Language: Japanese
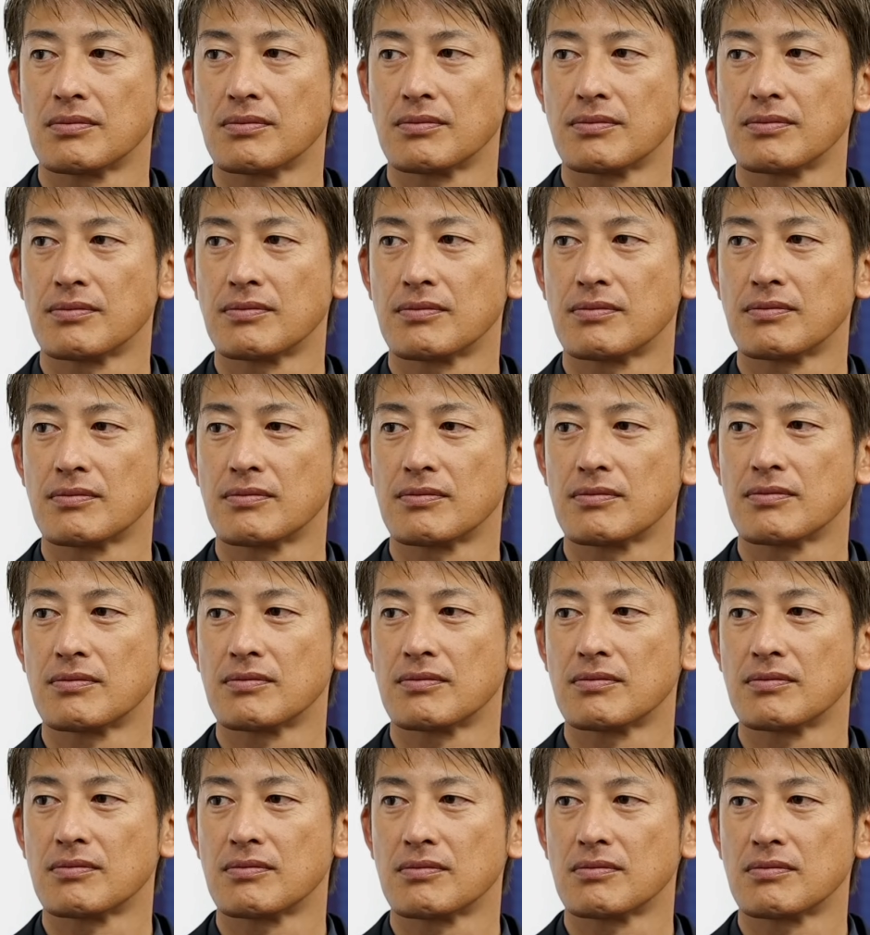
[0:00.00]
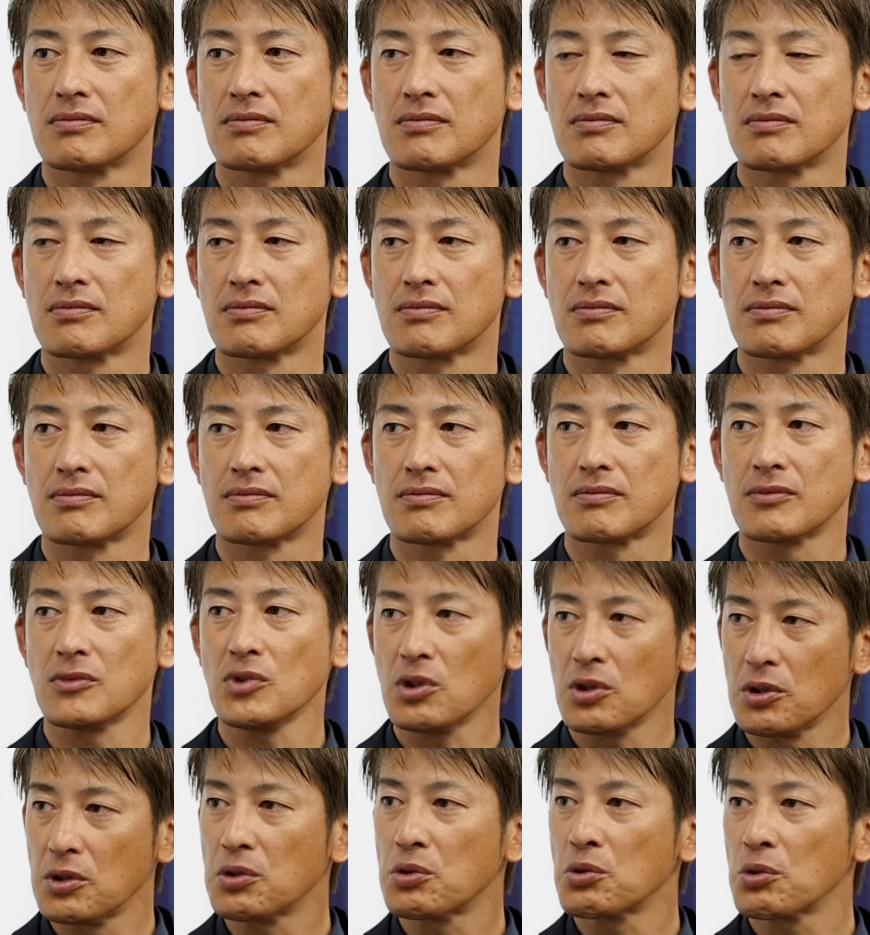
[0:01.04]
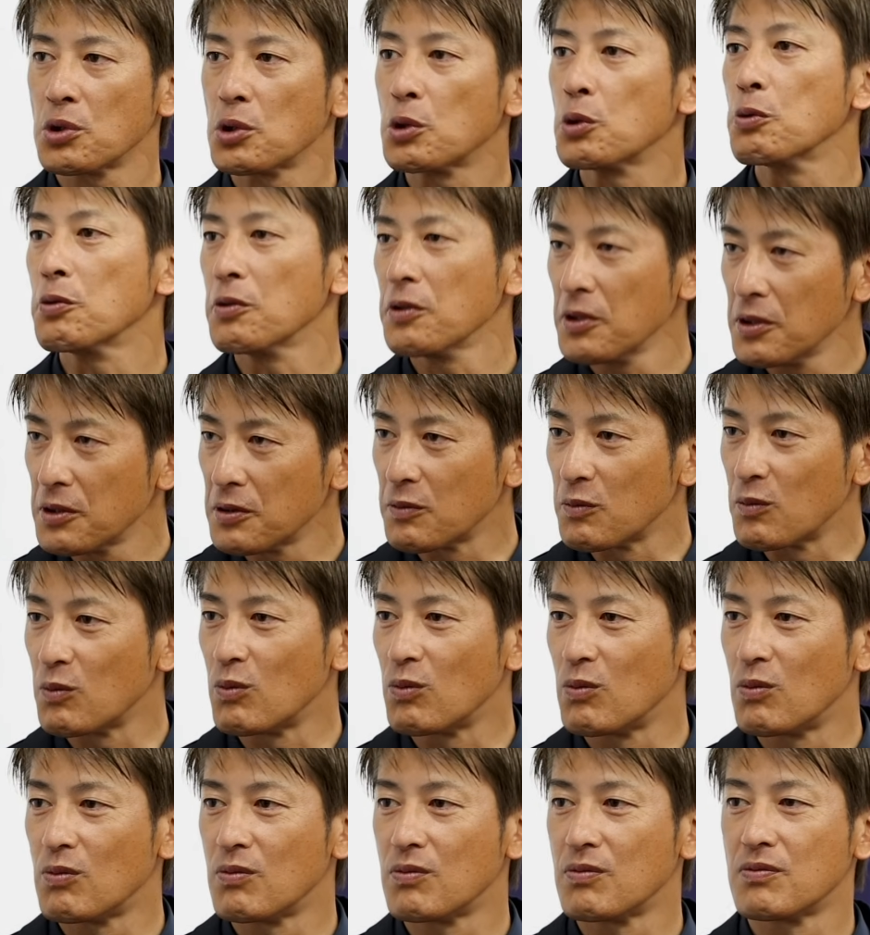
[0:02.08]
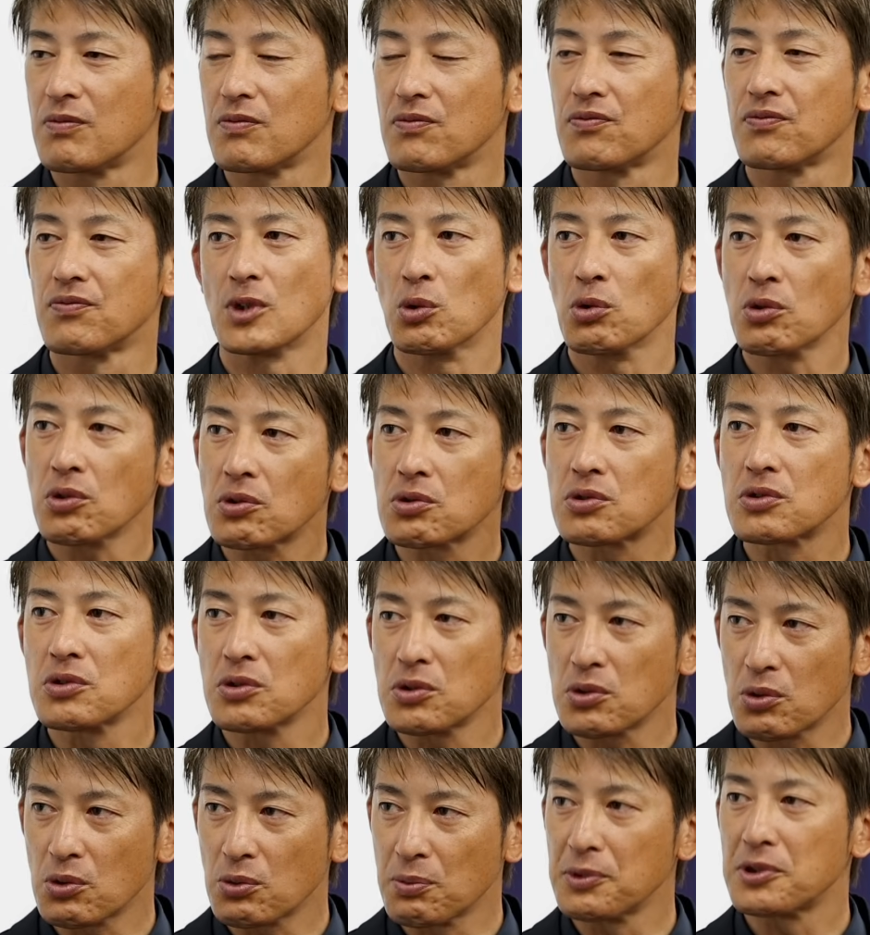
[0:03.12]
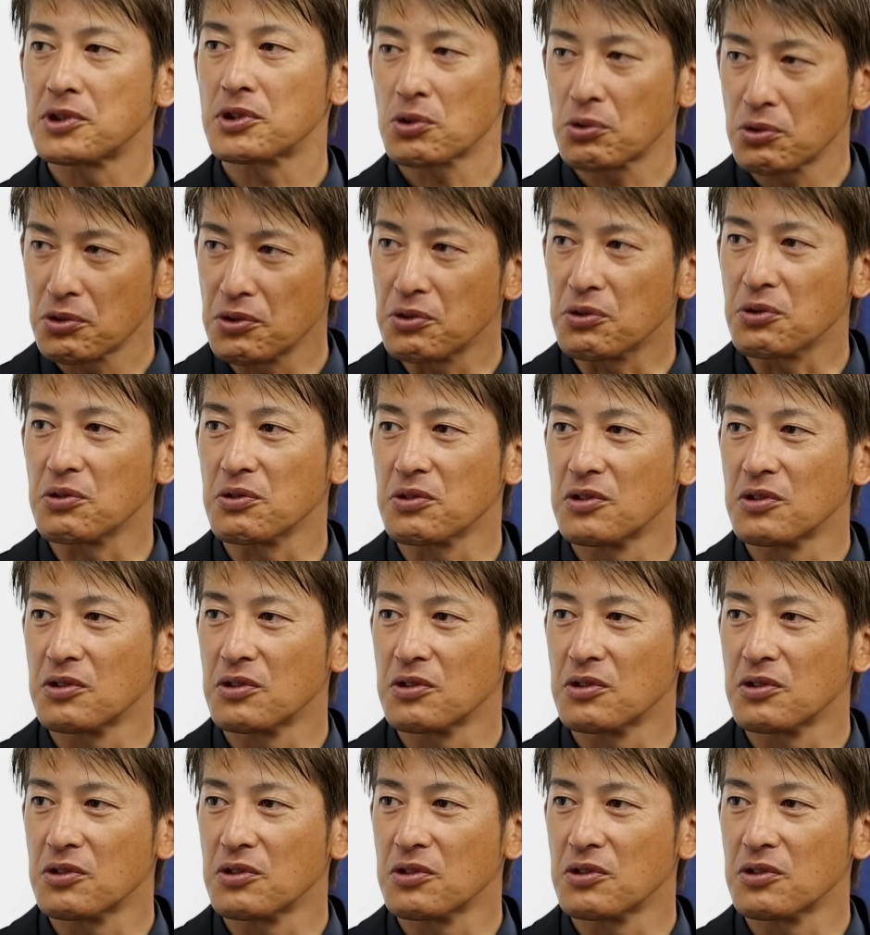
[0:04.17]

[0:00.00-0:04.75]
フレンドリーに皆さん話してくれるみんないい人やね、はい、いい人ですいやオリックスいい人めっちゃ多いもん、